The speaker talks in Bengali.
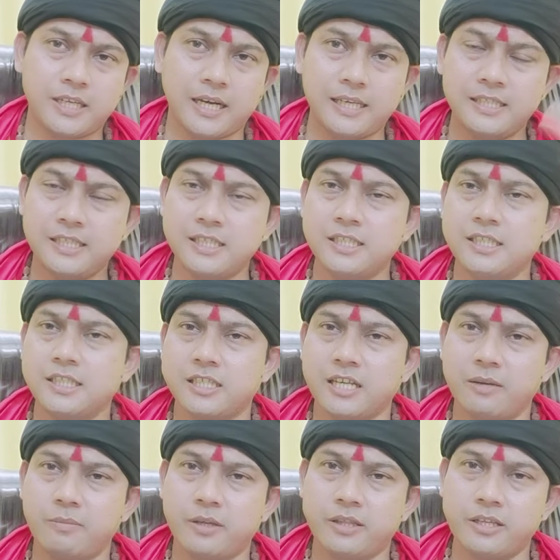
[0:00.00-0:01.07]
চাইছেন যে
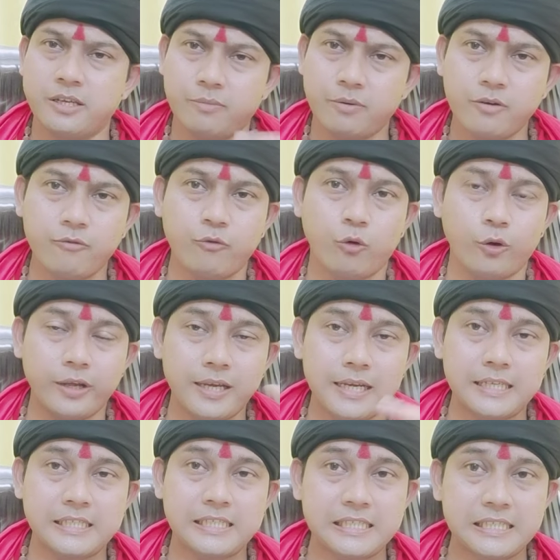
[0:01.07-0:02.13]
সেই ব্যক্তিটা আপনার ফরে
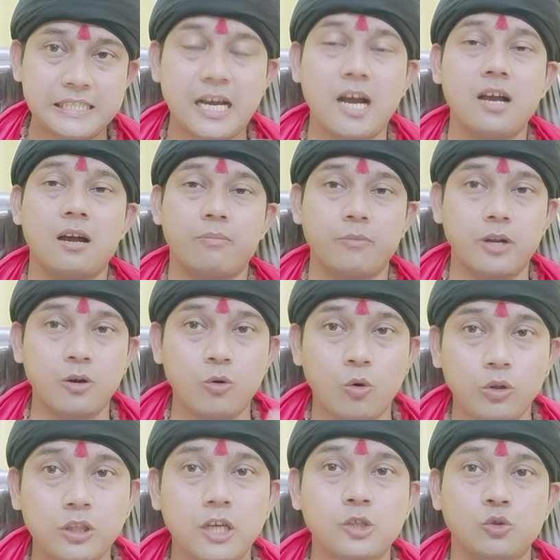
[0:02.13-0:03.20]
এসে যাক আপনার
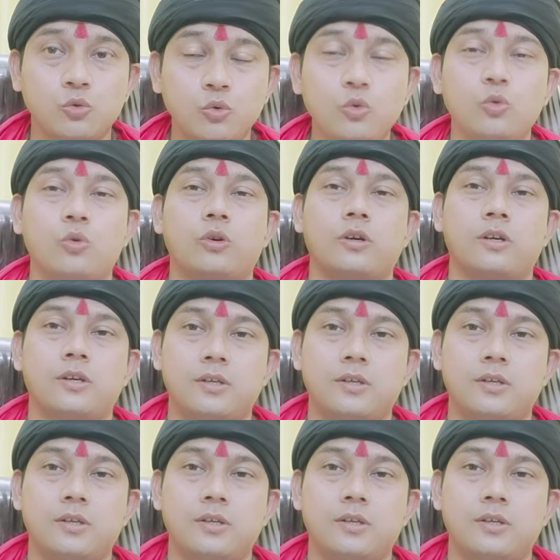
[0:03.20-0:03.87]
কথা শুনুক